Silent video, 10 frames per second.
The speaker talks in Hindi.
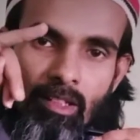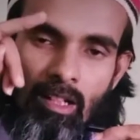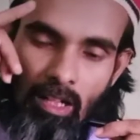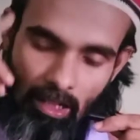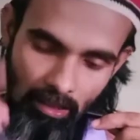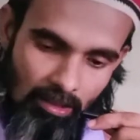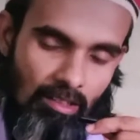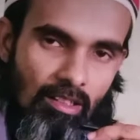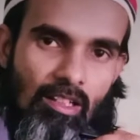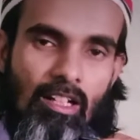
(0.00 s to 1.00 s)
एंड
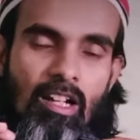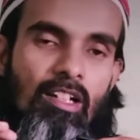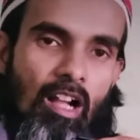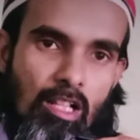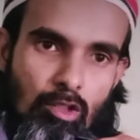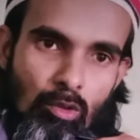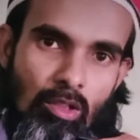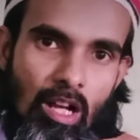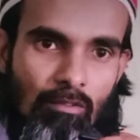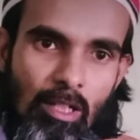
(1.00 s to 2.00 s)
कर्नाटक आल्सो
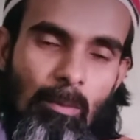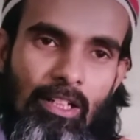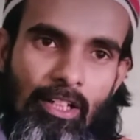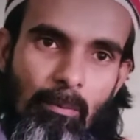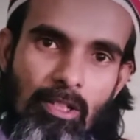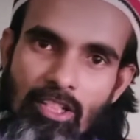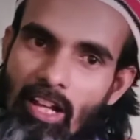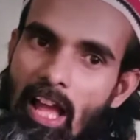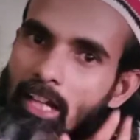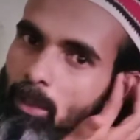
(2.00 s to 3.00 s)
अवेलेबल है टीम
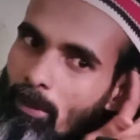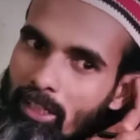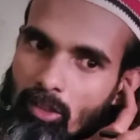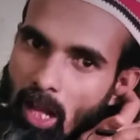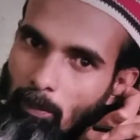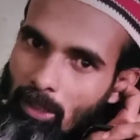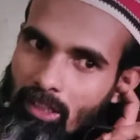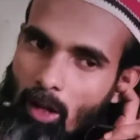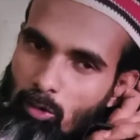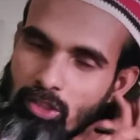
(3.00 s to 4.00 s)
इंशाल्लाह आगे बढ़ी आपके
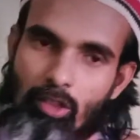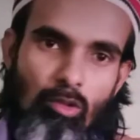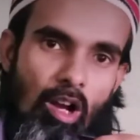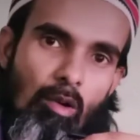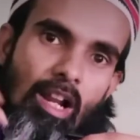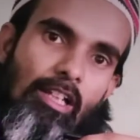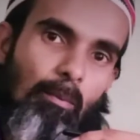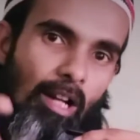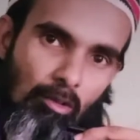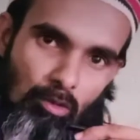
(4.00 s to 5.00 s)
ताउन से तो और आगे
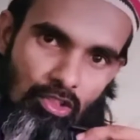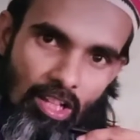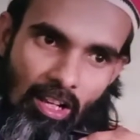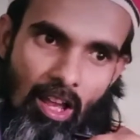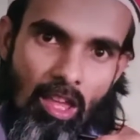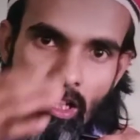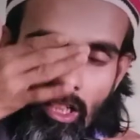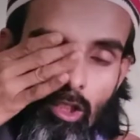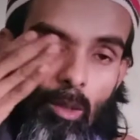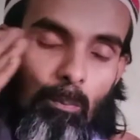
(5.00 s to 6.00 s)
बढ़ा दो इंशाल्लाह
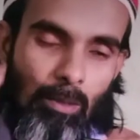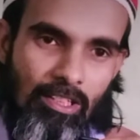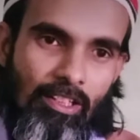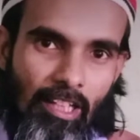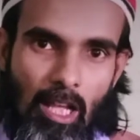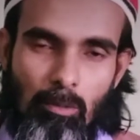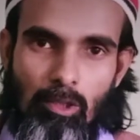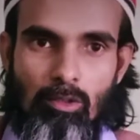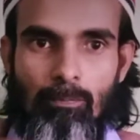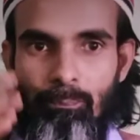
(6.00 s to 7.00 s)
तो प्रेजेंट क्या है बोले
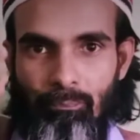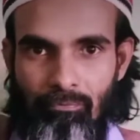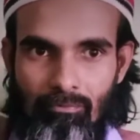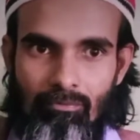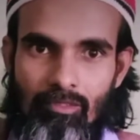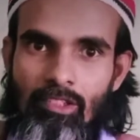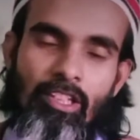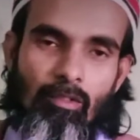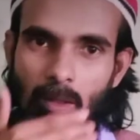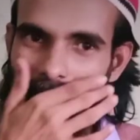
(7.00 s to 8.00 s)
तो
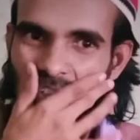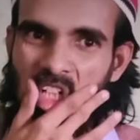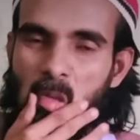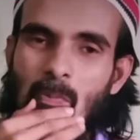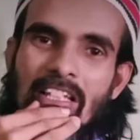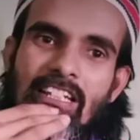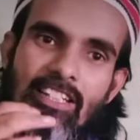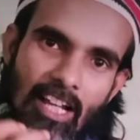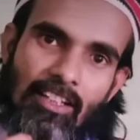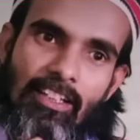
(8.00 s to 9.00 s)
तीनों भाई गरीब बच्ची की
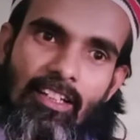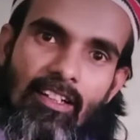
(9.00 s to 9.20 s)
शादी है